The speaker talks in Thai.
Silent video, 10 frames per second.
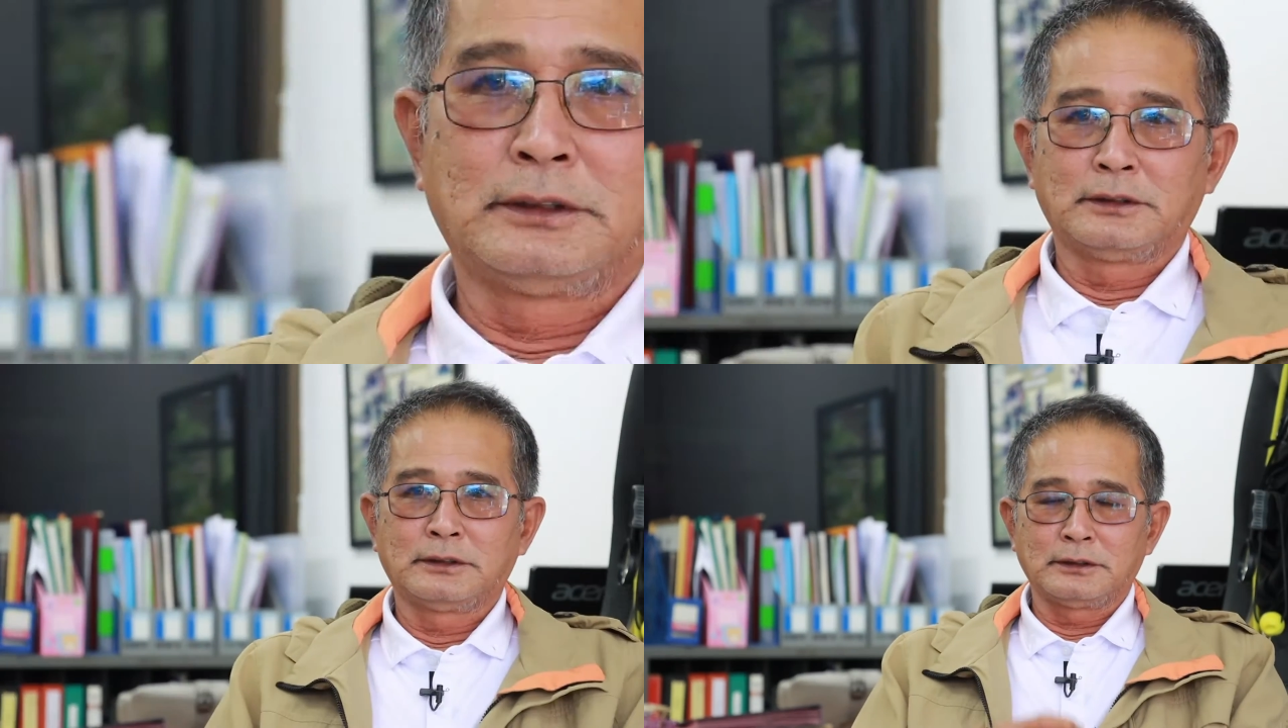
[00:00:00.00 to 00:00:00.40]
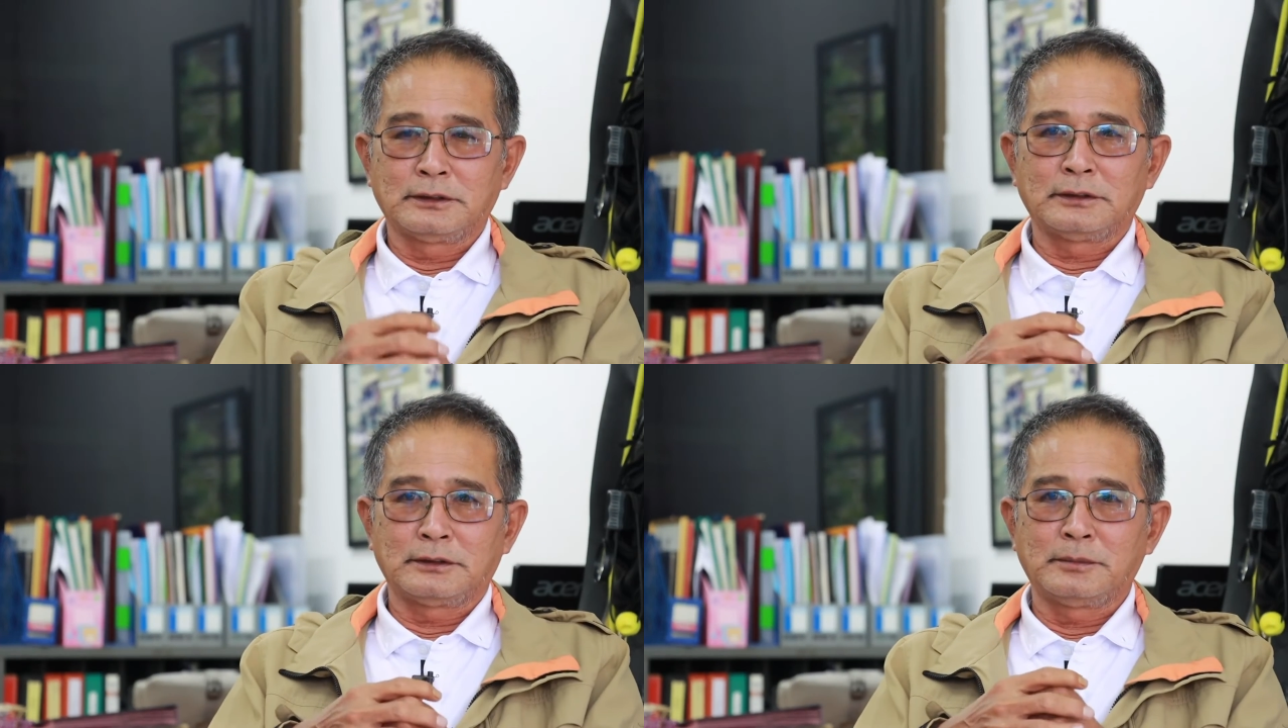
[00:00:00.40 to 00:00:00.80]
อ
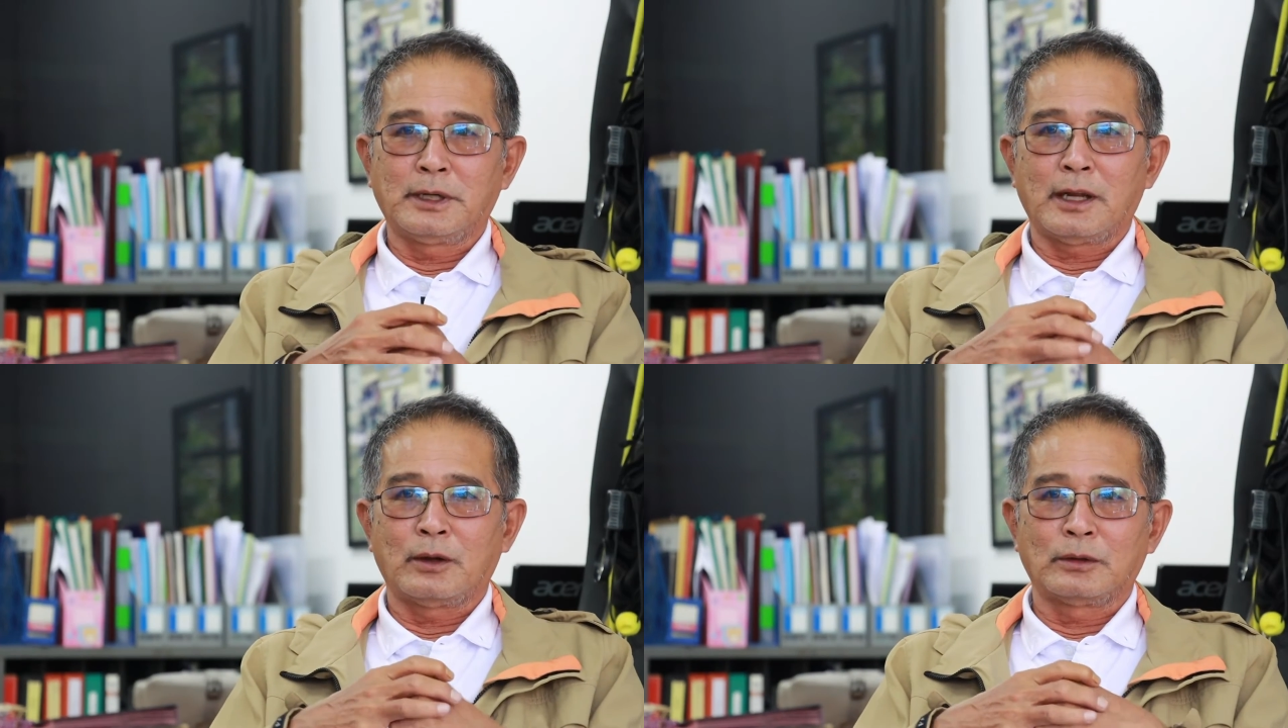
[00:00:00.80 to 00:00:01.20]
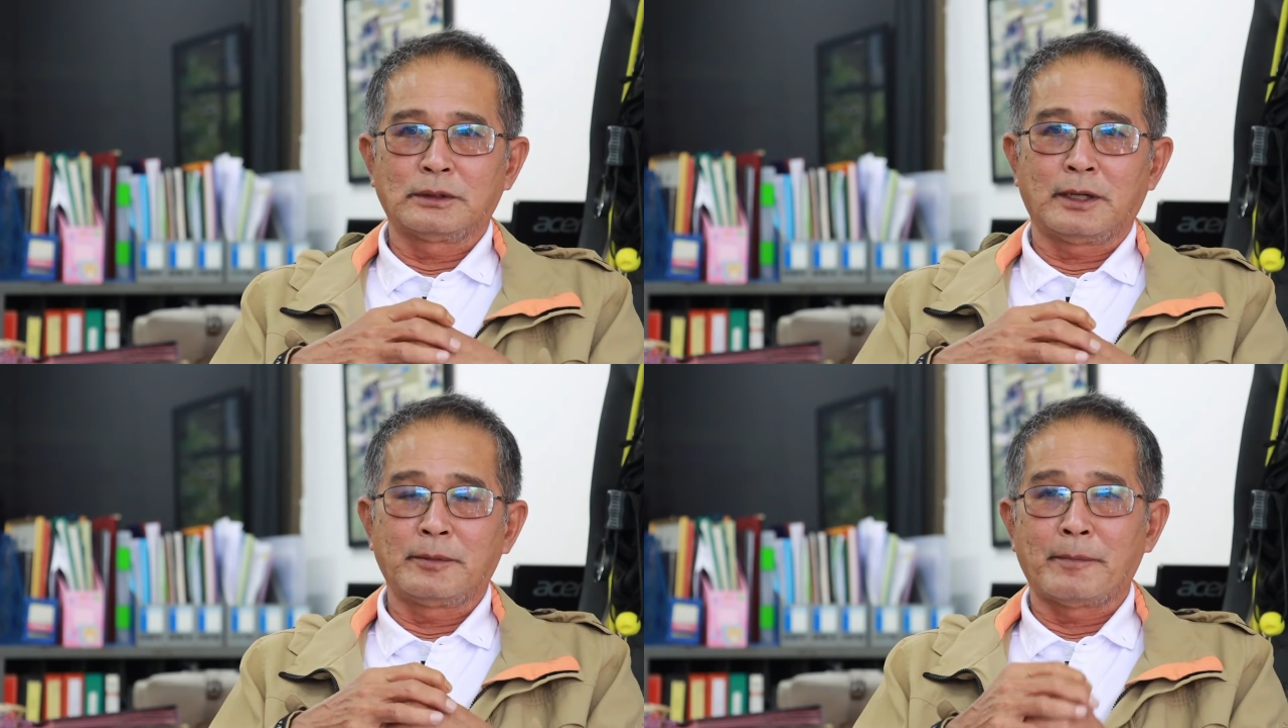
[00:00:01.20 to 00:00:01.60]
เมื่อเรา
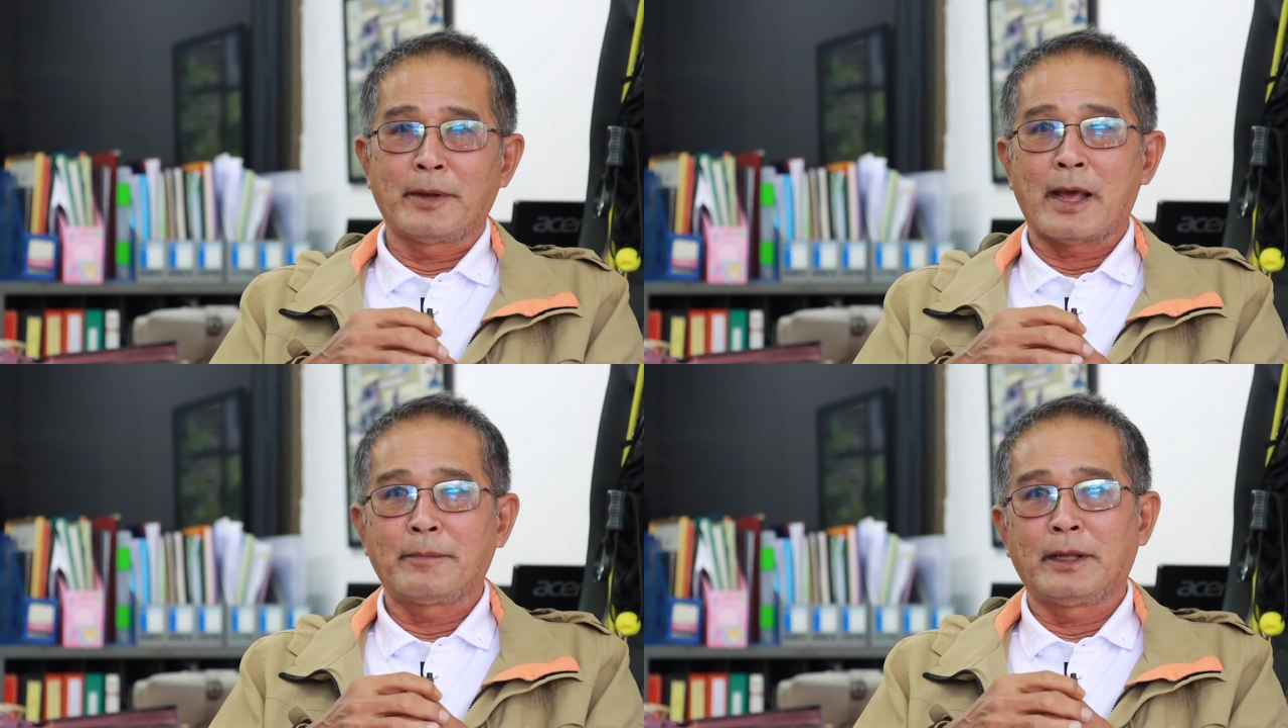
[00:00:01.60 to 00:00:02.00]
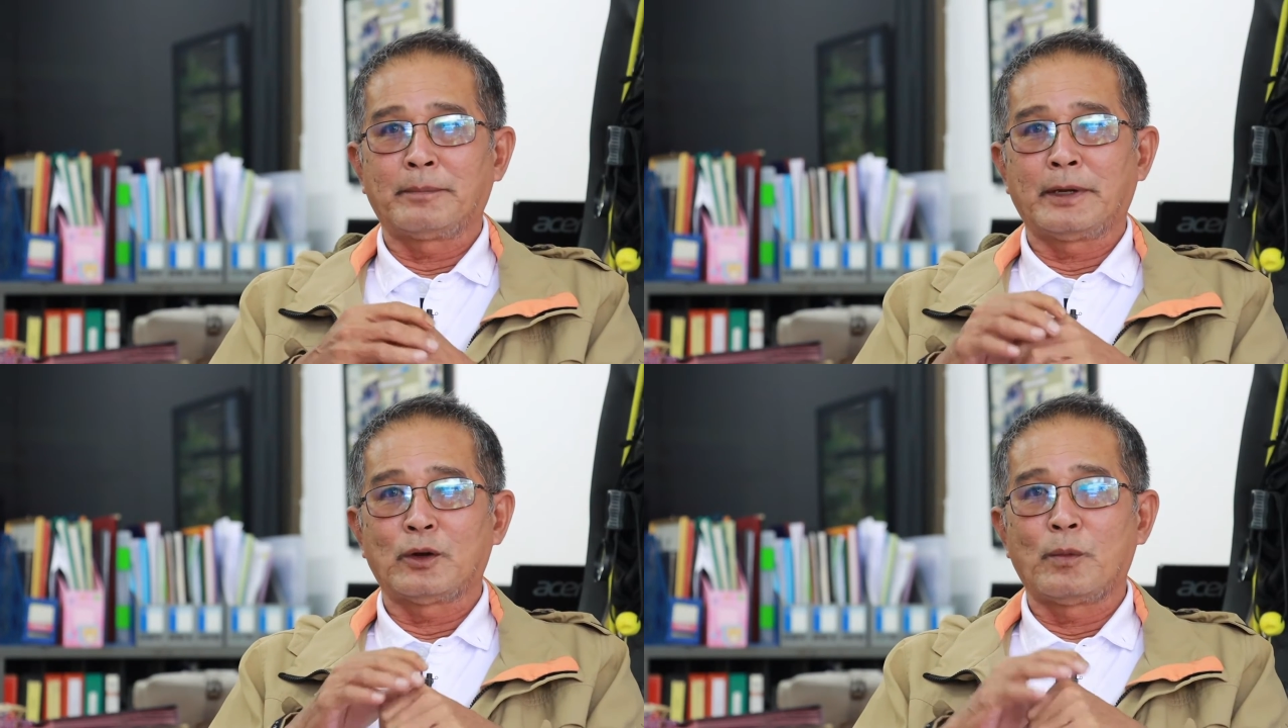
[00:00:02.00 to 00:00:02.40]
เริ่มดำน้ำเนี่ย
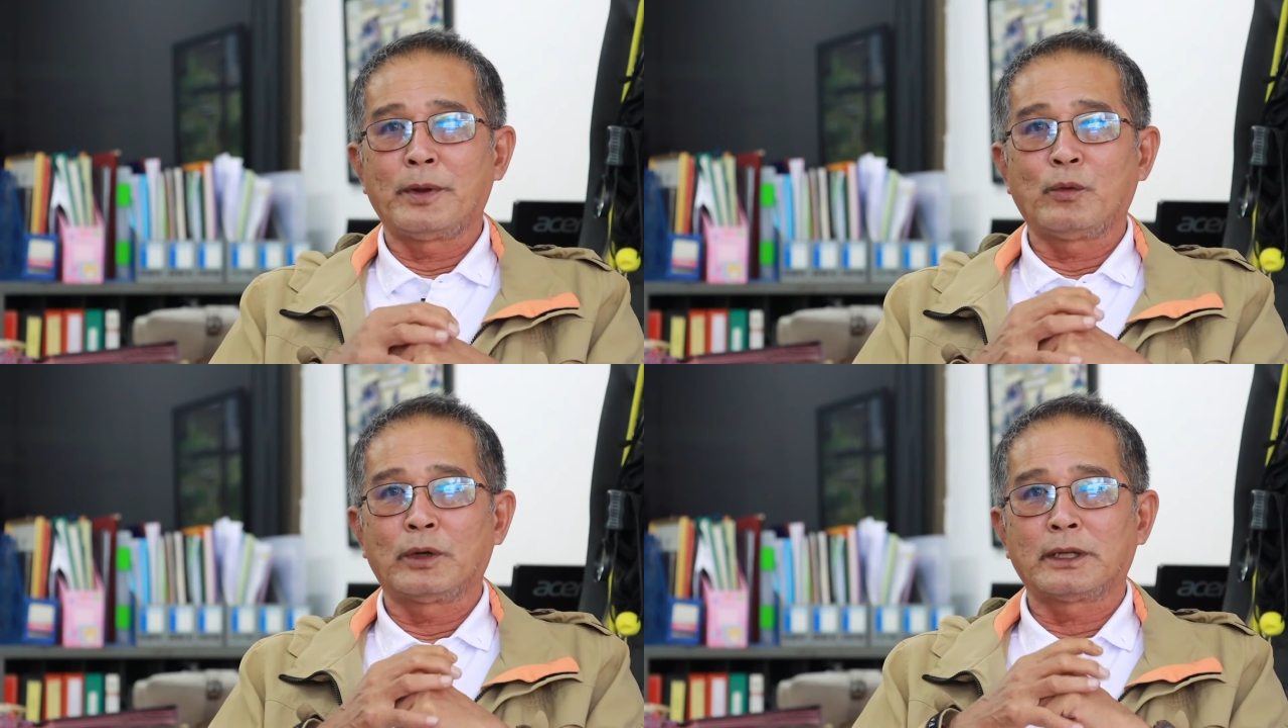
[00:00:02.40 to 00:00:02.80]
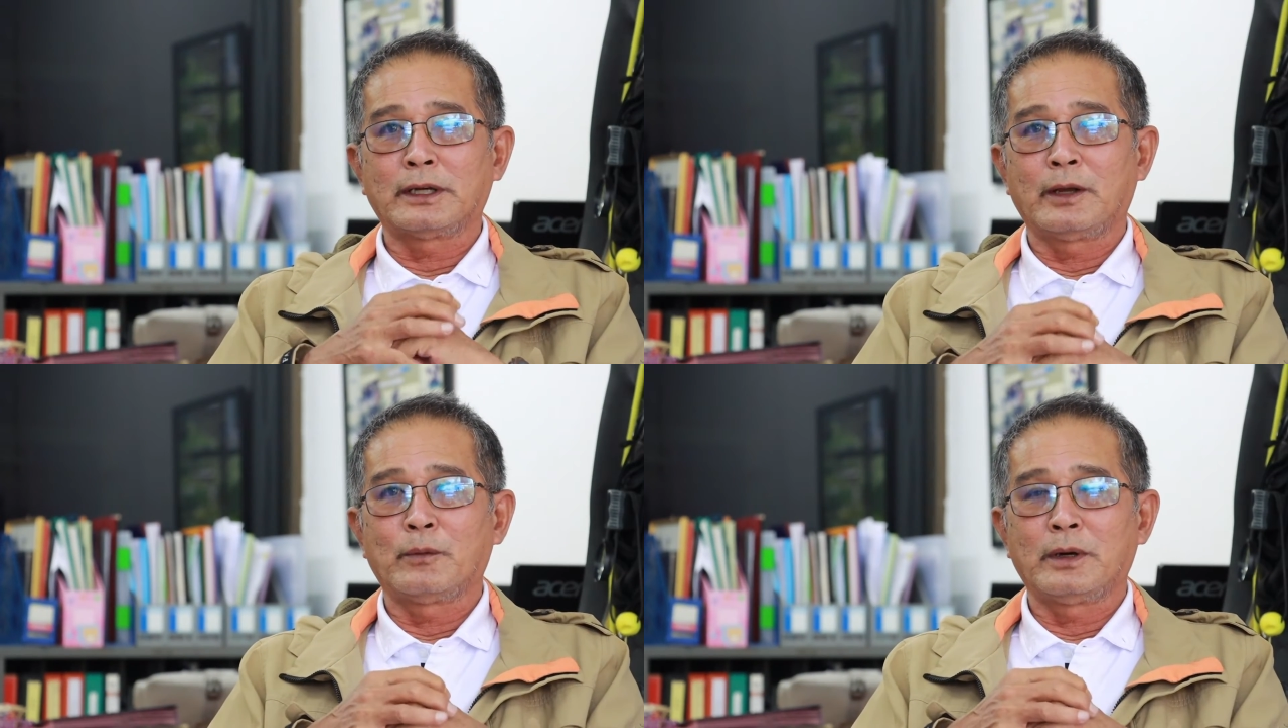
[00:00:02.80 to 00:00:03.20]
เป็น Open Water
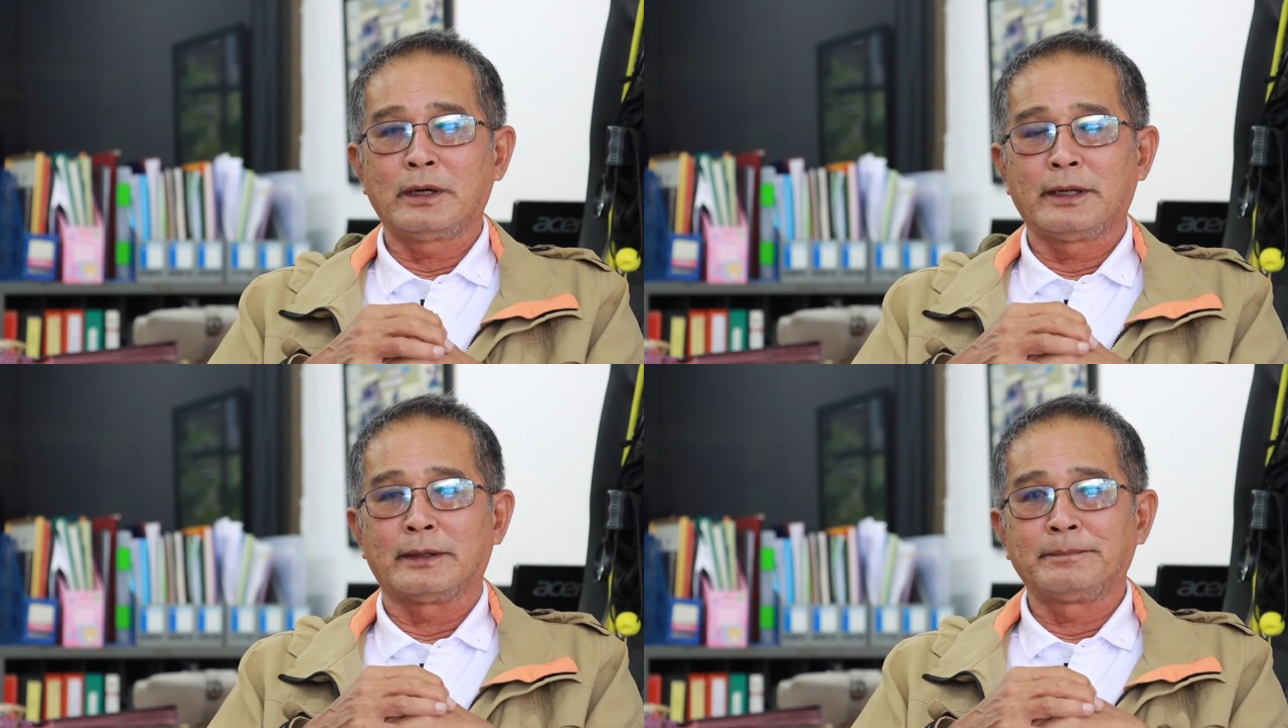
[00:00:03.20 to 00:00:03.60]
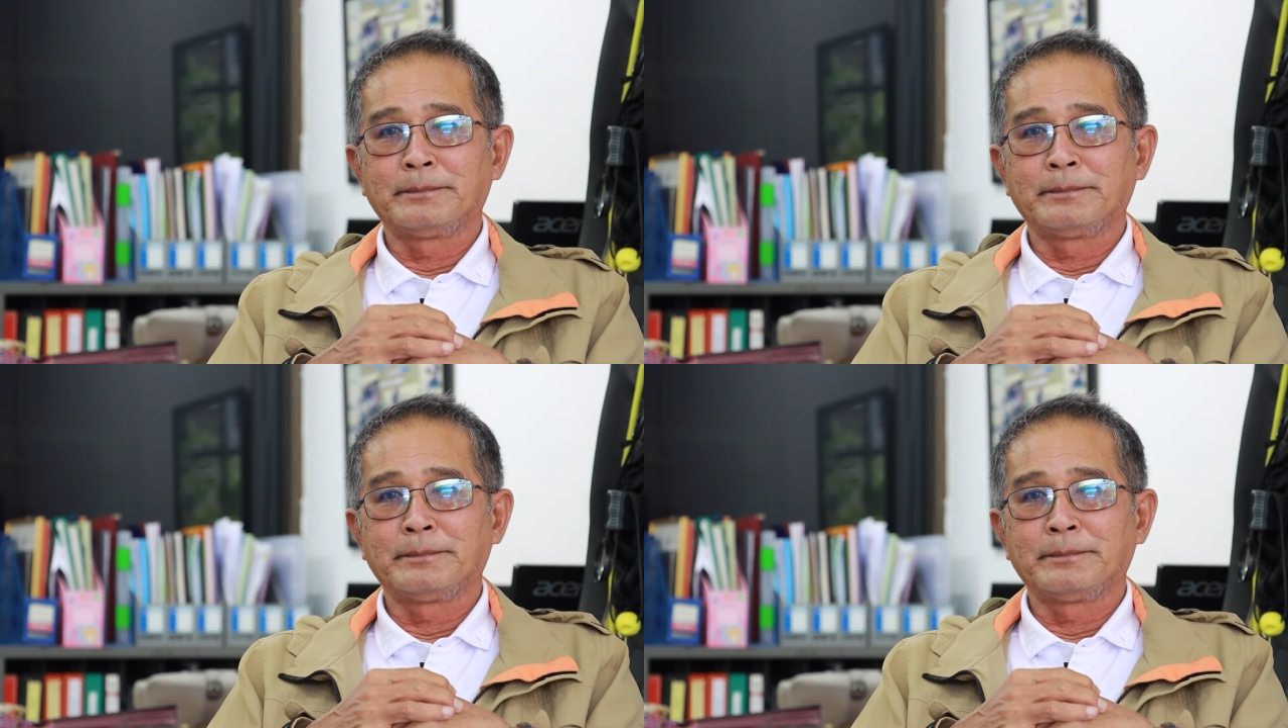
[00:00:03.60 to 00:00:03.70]
Diver เนี่ย